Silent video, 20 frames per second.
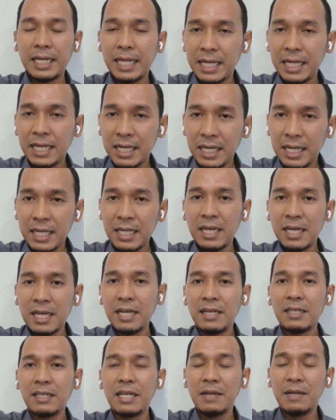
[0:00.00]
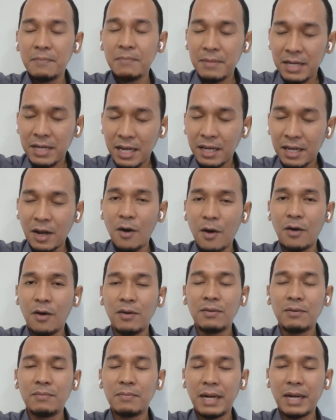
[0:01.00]
กินเนื้อกินเมืองของ
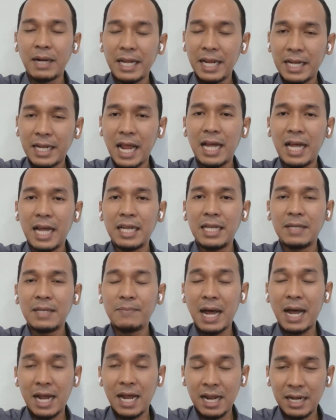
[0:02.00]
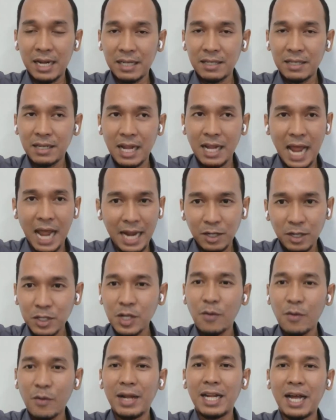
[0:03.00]
ประเทศไทยมาหลายท
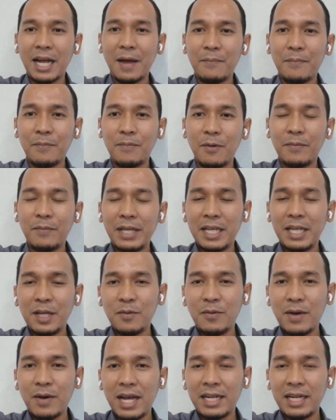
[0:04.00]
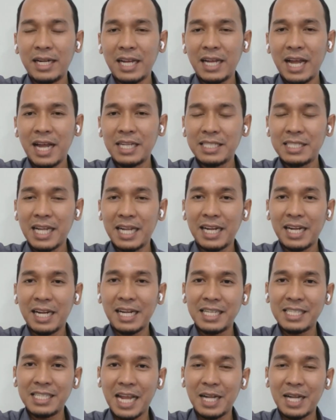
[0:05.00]
ศวรรษนะครับ ผมไม่คิดว่าในการศึกษาทา
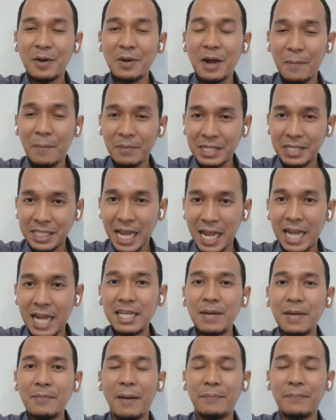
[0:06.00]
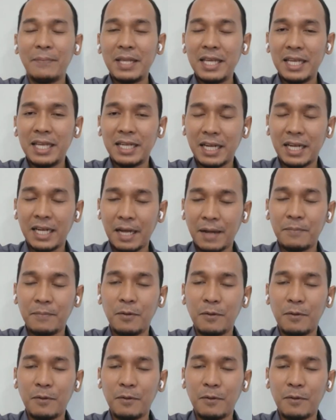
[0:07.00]
งรัฐศาสตร์ต้องกลับมาศึกษาเรื่องแบบนี้อีกนะครับ